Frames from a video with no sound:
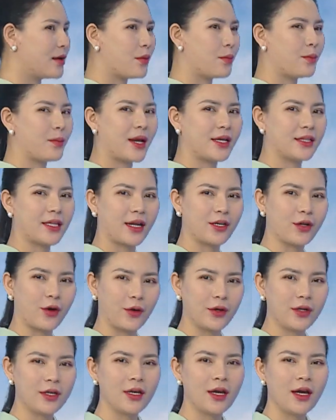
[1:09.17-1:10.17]
mây thay
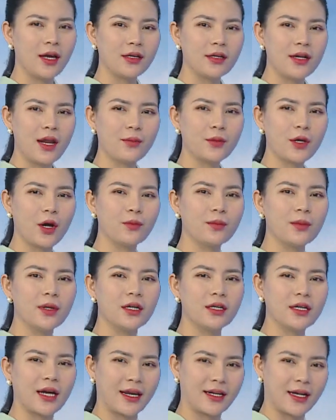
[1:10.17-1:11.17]
đổi, đêm không
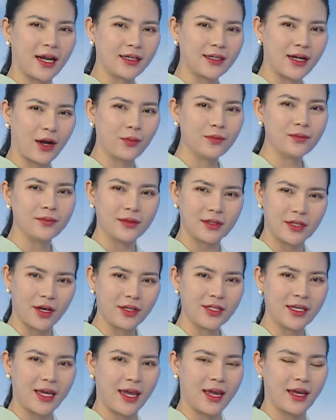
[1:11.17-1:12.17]
mưa, ngày nắng nóng, gió
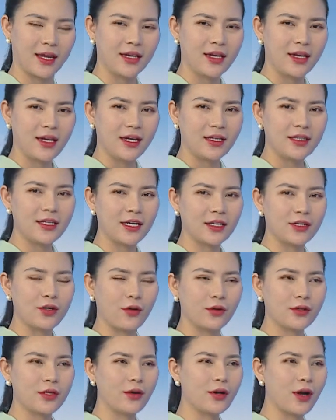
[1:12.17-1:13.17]
nhẹ, nhiệt
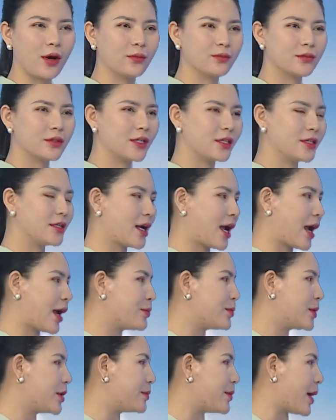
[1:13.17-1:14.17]
độ dao động từ hai
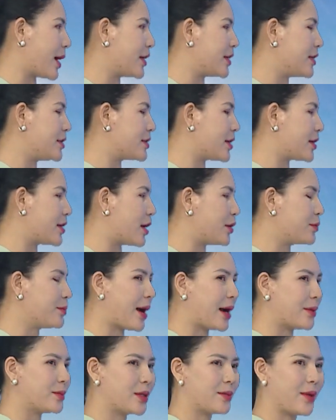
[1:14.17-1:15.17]
mươi bảy cho đến
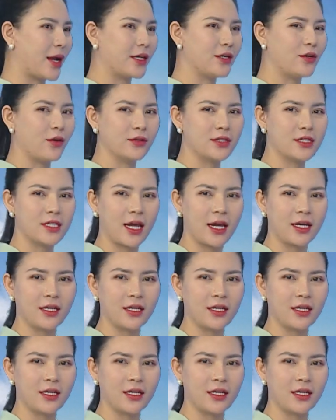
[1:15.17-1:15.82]
ba mươi bảy độ C,